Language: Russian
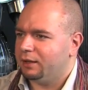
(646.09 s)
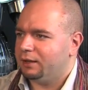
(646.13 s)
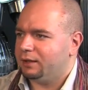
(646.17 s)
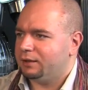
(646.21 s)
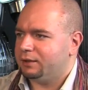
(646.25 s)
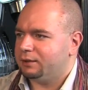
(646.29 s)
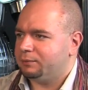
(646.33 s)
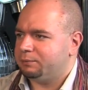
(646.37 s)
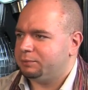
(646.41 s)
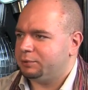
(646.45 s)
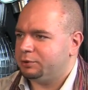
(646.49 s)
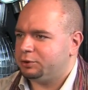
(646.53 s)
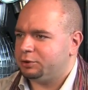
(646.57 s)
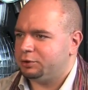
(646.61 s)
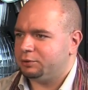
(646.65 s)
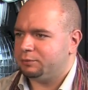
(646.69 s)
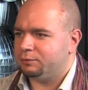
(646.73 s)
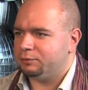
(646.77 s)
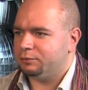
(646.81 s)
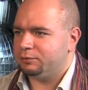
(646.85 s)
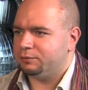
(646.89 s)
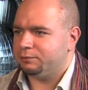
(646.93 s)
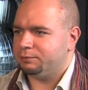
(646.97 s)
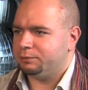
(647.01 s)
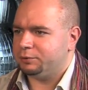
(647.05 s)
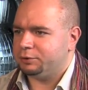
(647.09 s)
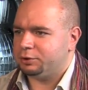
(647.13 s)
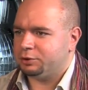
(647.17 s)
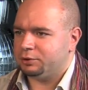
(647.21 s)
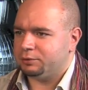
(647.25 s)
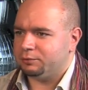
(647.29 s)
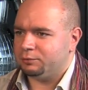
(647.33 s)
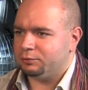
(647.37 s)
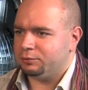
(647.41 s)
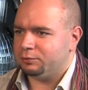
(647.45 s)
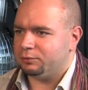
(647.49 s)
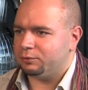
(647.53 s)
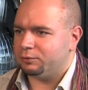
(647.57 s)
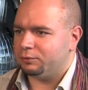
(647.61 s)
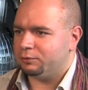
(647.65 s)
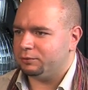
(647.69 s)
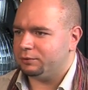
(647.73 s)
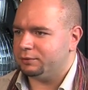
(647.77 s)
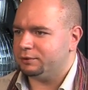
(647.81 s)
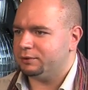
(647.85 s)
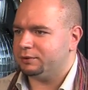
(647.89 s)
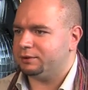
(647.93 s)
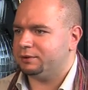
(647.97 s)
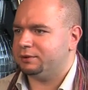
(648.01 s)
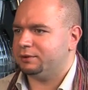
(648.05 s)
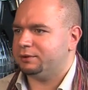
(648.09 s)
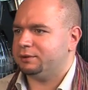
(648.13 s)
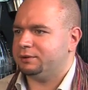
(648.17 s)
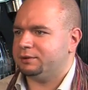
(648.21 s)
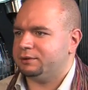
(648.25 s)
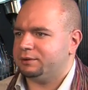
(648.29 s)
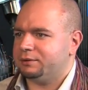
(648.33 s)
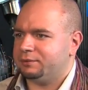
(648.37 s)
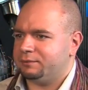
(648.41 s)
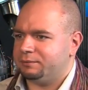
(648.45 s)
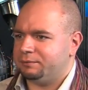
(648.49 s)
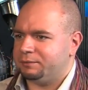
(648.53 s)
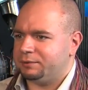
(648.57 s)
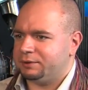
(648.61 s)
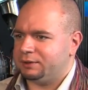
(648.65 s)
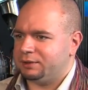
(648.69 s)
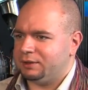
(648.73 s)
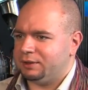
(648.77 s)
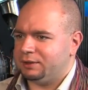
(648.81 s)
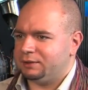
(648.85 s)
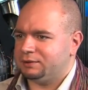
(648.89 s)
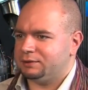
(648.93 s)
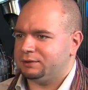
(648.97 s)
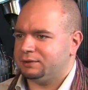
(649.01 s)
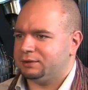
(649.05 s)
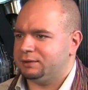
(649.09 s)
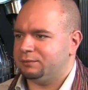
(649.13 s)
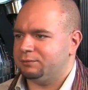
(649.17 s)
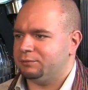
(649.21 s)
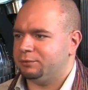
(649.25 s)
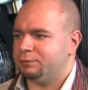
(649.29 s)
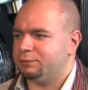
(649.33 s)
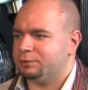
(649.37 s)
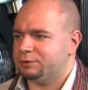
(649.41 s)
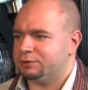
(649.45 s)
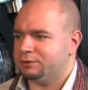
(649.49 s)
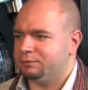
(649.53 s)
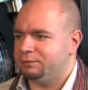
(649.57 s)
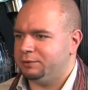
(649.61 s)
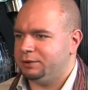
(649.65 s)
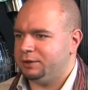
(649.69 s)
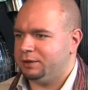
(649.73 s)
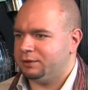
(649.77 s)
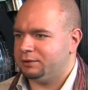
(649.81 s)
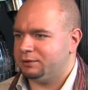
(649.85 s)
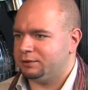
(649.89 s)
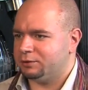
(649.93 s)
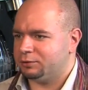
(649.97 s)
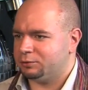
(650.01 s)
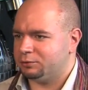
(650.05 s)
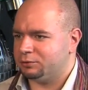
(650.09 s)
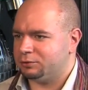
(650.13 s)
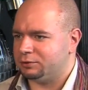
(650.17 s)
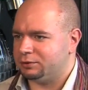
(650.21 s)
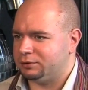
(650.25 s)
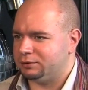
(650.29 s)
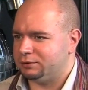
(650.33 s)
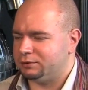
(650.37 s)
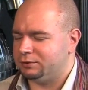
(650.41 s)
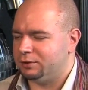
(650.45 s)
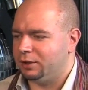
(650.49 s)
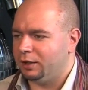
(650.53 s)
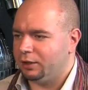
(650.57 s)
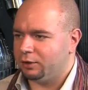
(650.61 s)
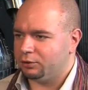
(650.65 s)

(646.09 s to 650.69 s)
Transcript: а почему, почему он а, пытается каким-то образом менять нашу жизнь.